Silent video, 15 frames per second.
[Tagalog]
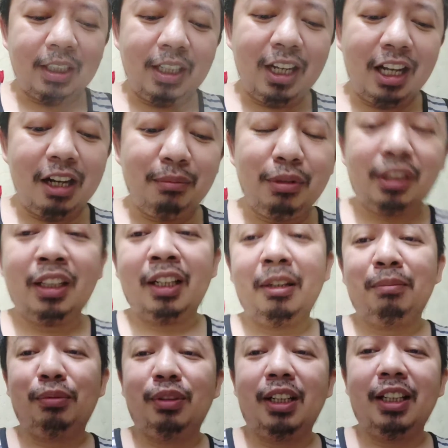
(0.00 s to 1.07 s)
Naamoy na
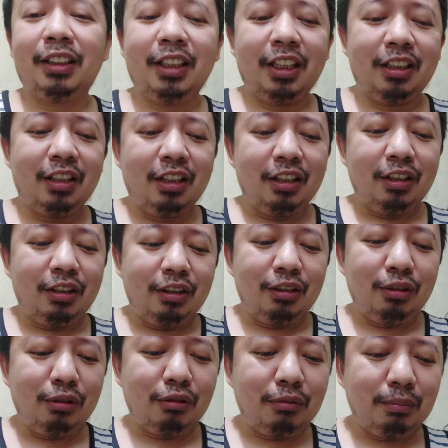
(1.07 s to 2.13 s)
rin po natin
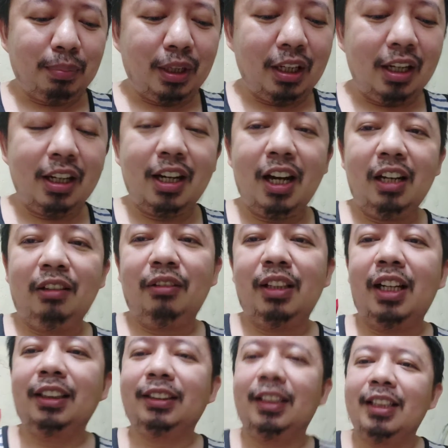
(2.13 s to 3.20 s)
yung pinaghalong
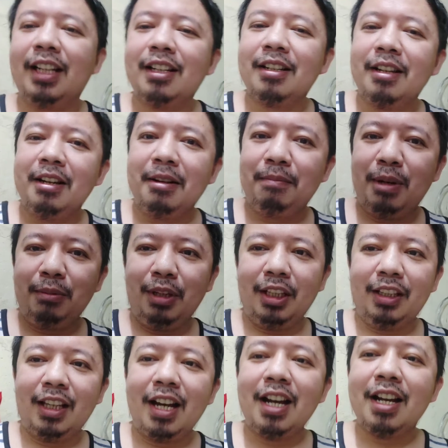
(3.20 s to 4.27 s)
lasa ng
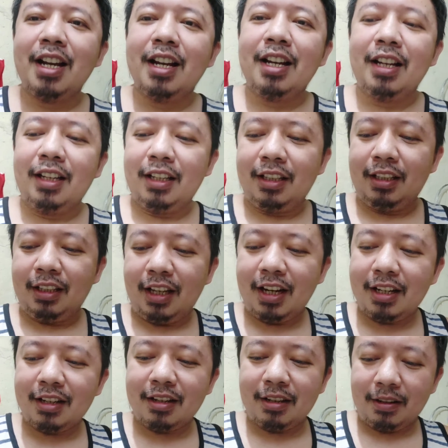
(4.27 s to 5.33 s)
paminta,
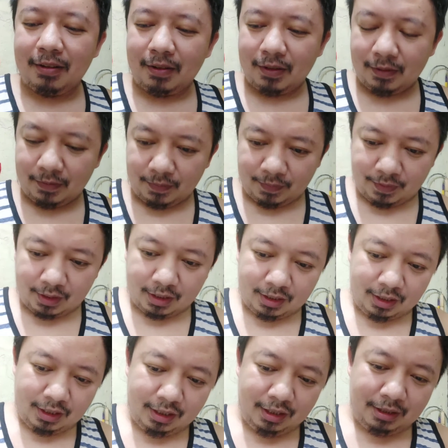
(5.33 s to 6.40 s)
ng
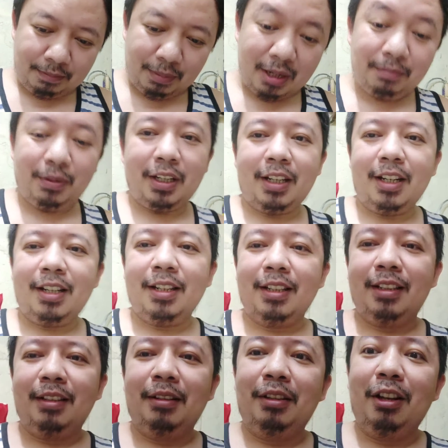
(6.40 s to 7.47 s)
uh, paprika,
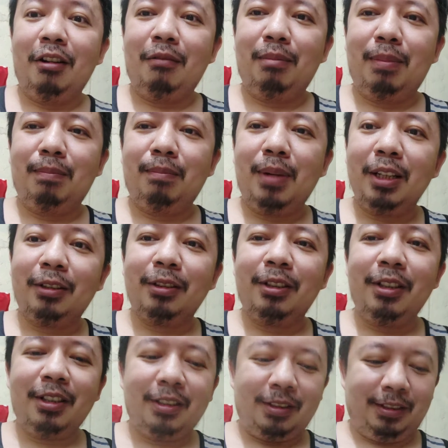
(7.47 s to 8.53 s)
ng
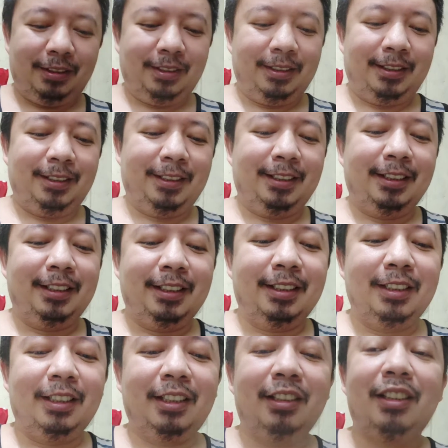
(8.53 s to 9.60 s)
butter,
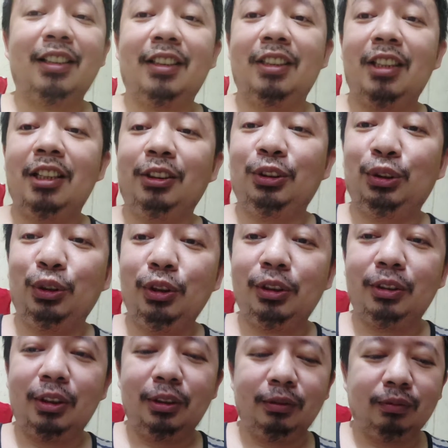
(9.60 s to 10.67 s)
saka ng
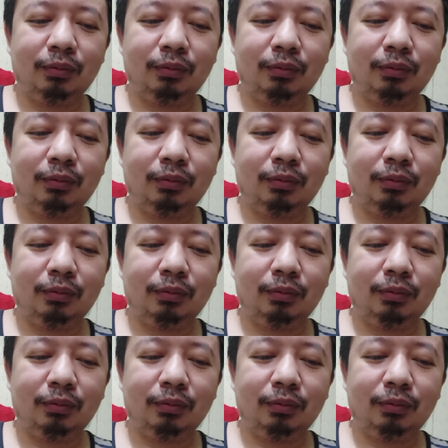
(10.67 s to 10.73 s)
salt.